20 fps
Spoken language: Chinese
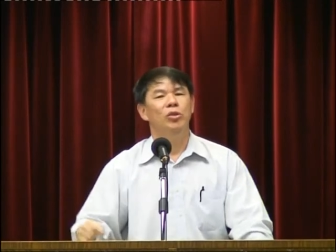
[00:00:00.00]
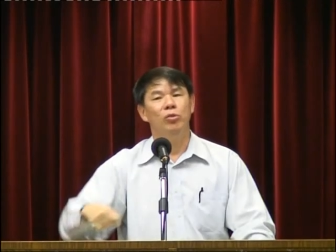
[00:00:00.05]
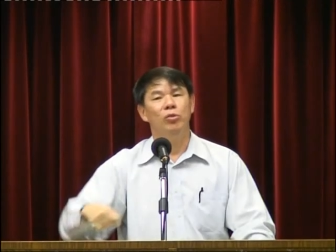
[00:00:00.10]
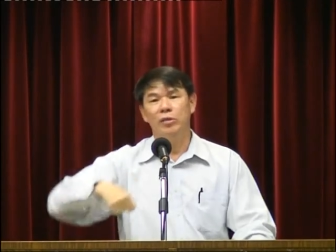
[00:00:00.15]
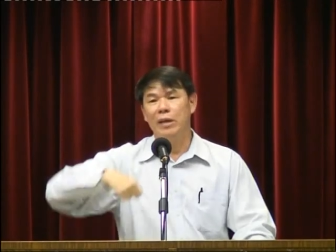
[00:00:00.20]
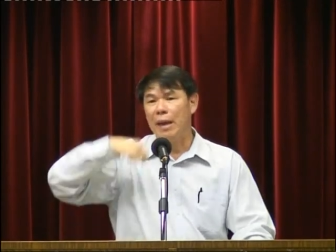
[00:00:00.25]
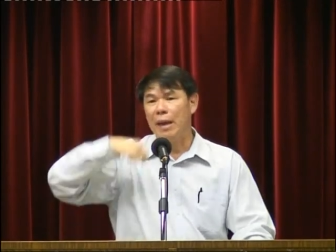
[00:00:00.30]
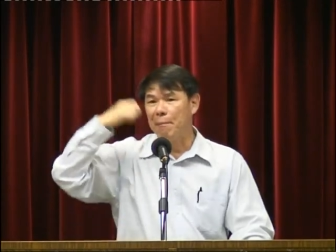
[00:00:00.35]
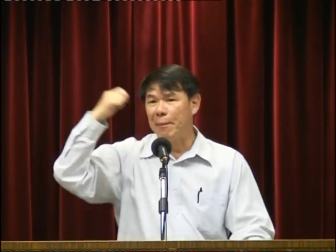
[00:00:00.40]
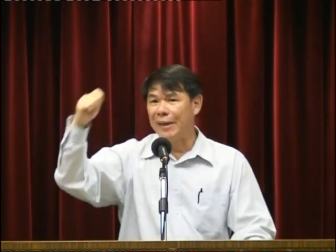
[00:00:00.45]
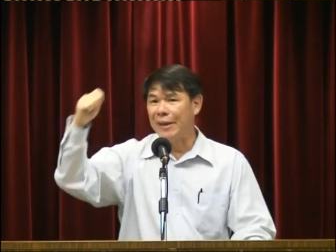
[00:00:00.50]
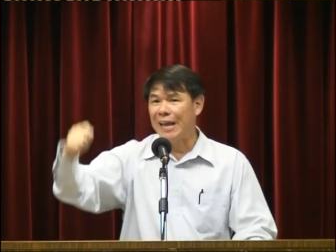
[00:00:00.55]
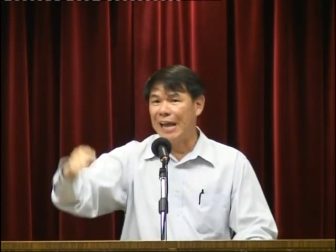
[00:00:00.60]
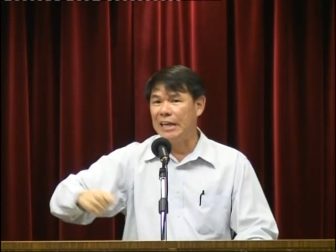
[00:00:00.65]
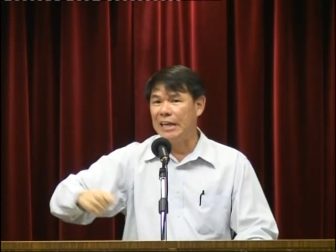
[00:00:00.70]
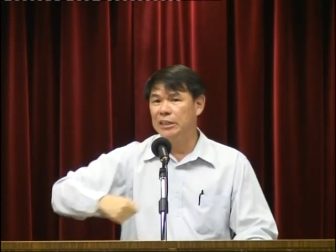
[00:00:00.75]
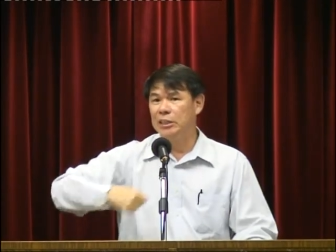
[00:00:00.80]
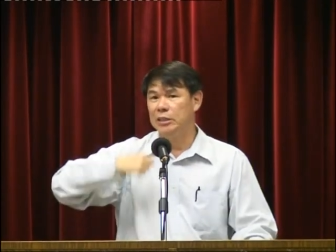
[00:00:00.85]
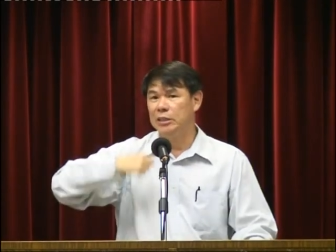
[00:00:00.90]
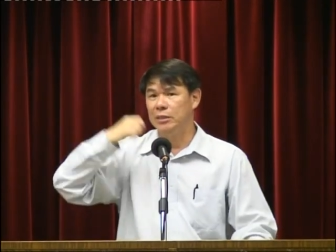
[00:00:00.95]
从那边
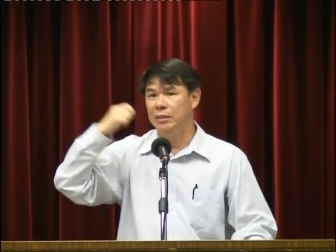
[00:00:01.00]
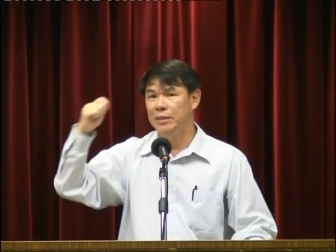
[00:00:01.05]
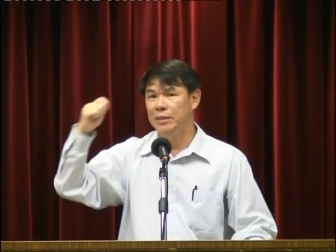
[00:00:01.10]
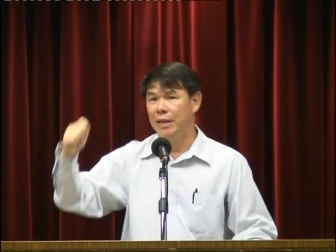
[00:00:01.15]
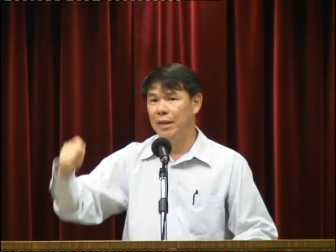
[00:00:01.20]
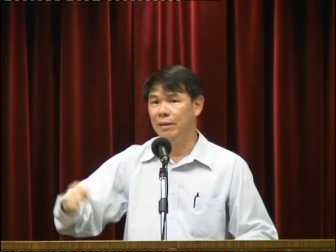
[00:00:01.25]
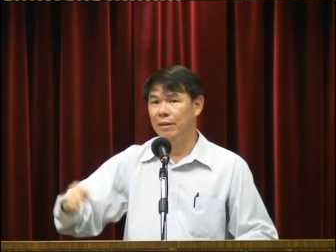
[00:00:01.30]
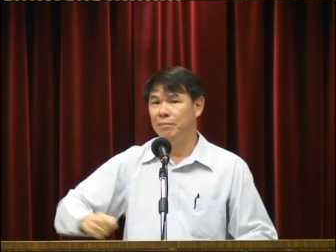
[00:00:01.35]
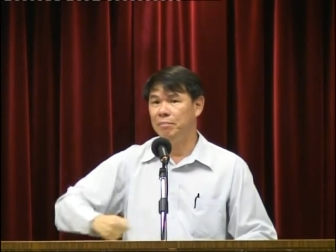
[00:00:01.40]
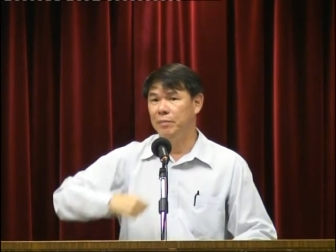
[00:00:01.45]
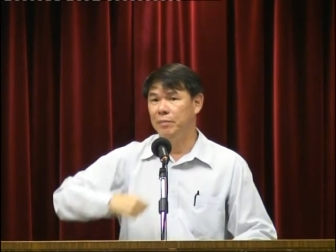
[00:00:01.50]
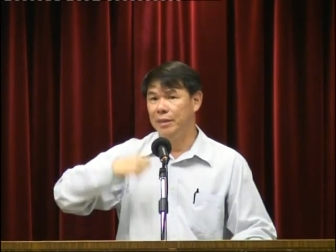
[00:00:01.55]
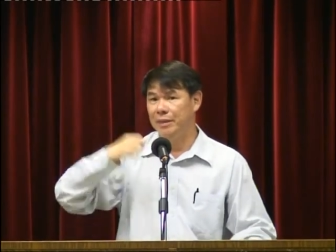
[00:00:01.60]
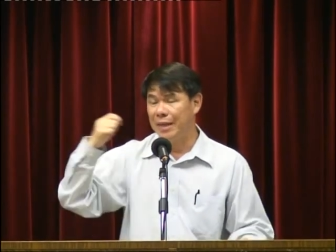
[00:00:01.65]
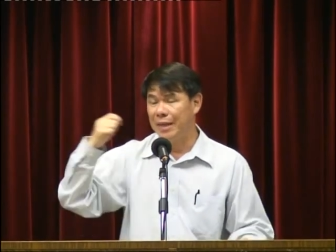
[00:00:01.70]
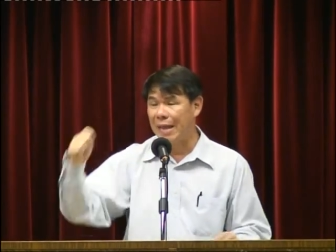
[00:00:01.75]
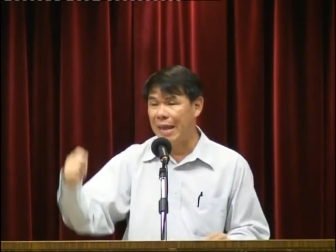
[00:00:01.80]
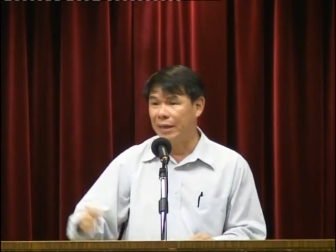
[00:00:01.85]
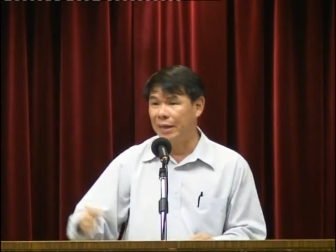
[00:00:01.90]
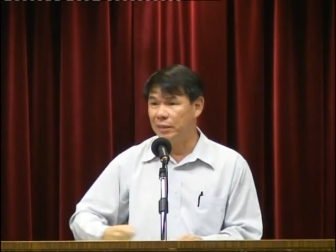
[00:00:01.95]
开始写米
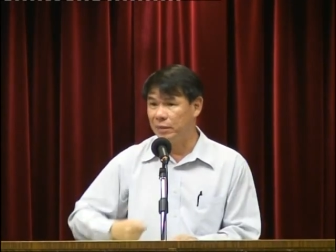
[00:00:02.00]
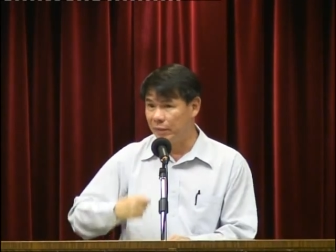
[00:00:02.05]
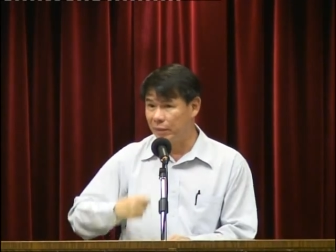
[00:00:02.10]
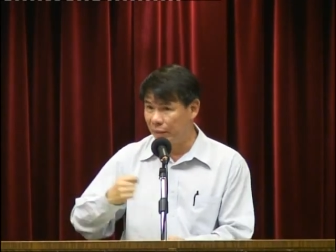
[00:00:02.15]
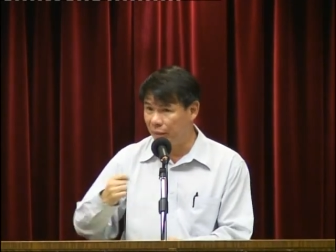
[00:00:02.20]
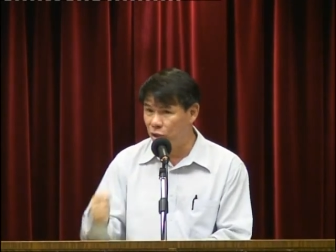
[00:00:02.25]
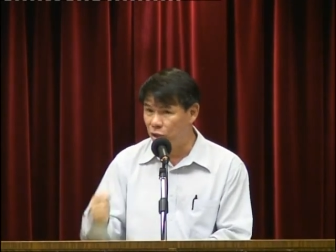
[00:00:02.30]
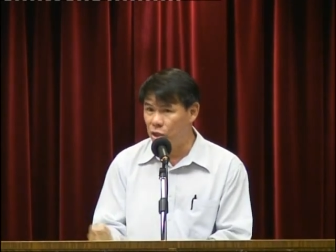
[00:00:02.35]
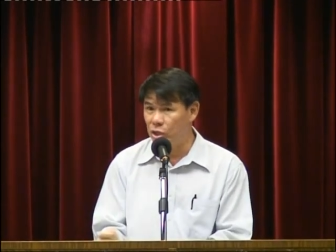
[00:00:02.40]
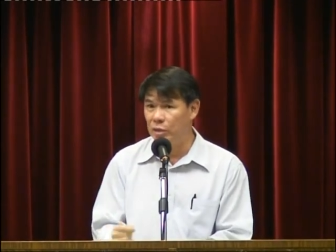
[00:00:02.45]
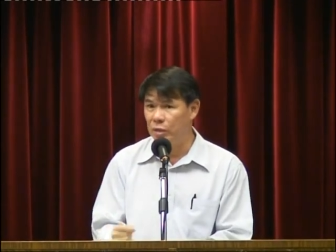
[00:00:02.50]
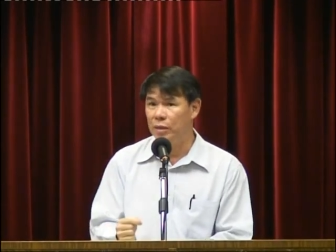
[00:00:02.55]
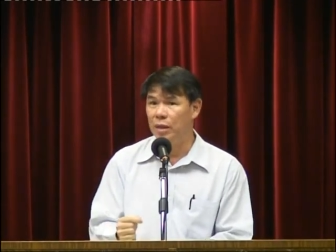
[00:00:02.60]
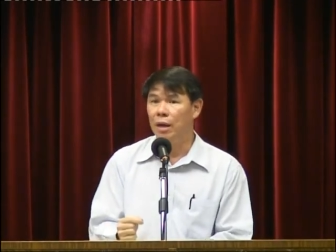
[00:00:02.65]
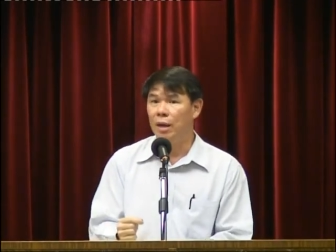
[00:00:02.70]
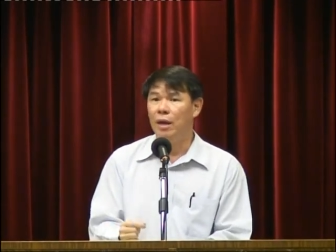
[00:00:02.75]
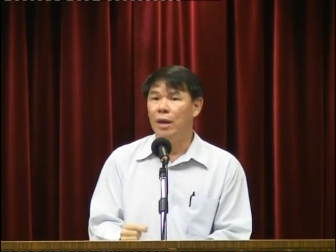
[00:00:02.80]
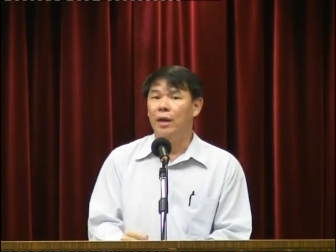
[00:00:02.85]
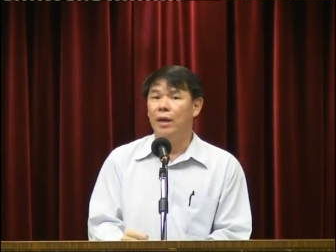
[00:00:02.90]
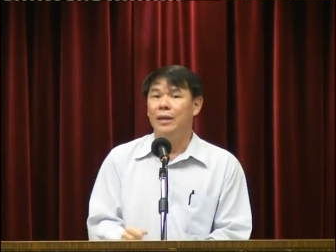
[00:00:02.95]
赛亚的神曲。
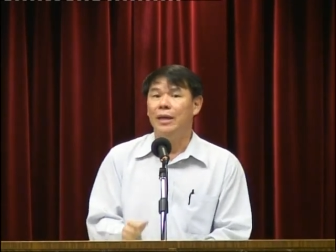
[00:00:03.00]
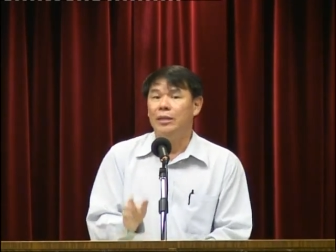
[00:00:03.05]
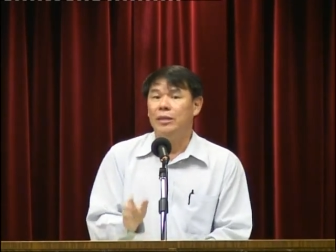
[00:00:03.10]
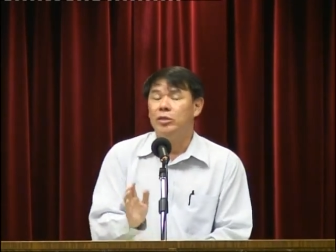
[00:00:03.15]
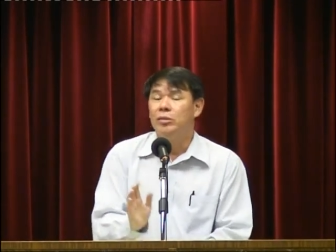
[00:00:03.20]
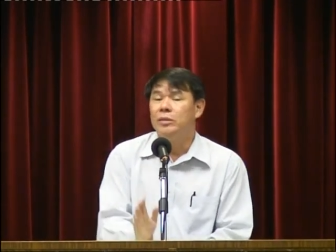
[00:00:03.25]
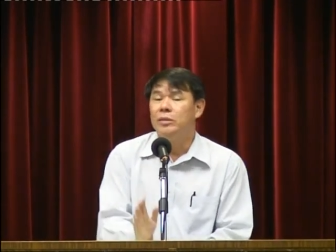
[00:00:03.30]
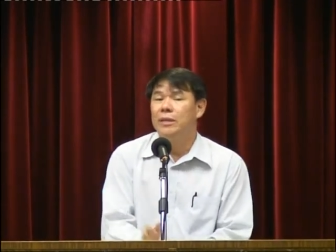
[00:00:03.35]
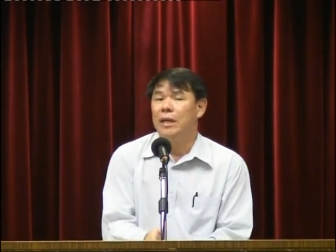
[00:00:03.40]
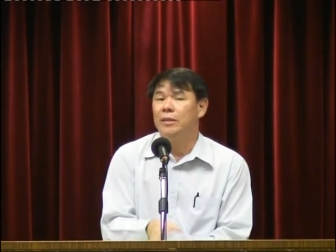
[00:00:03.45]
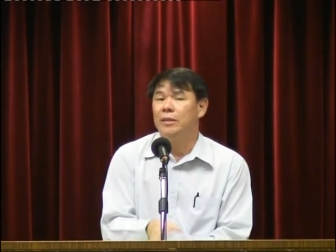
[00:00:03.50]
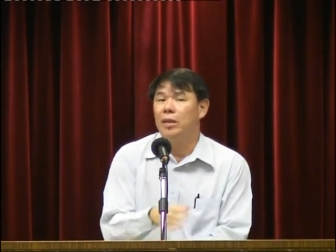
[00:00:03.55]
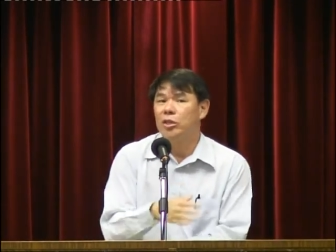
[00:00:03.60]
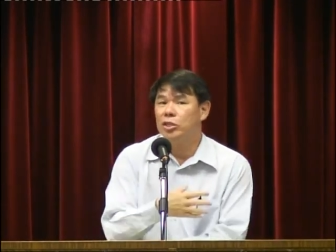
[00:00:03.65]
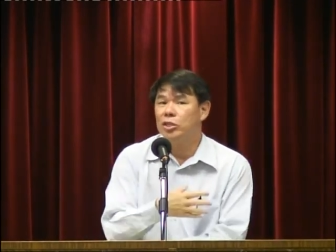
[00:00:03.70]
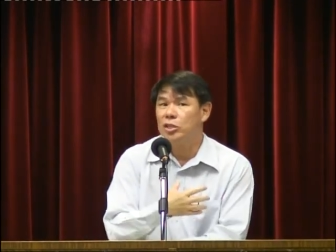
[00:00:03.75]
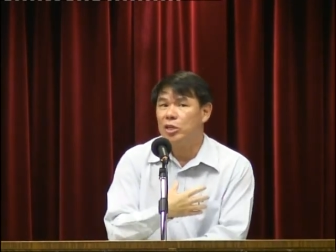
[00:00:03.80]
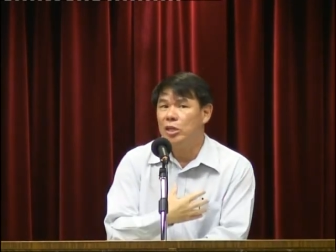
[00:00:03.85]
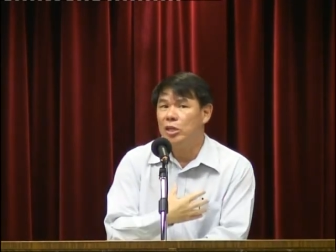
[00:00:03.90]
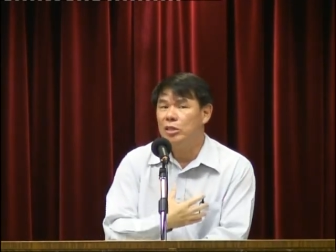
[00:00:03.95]
那就讲到
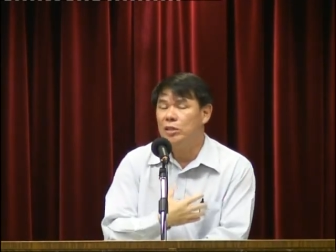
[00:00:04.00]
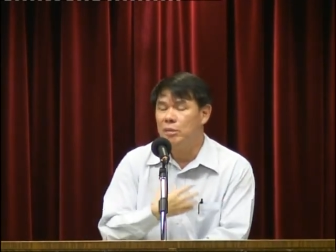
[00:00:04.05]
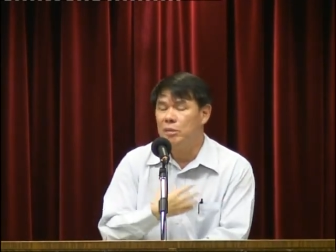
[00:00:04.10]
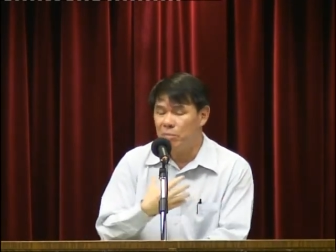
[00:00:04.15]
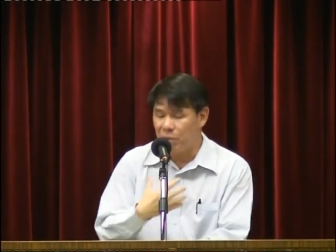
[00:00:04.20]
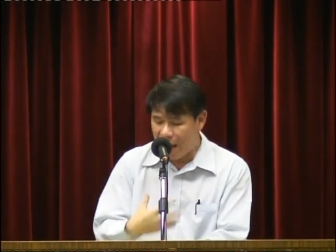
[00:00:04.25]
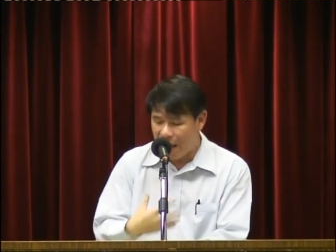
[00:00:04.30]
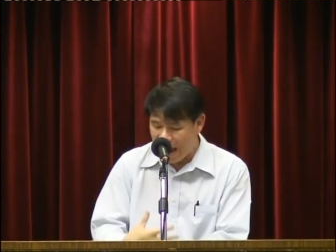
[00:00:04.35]
神怎么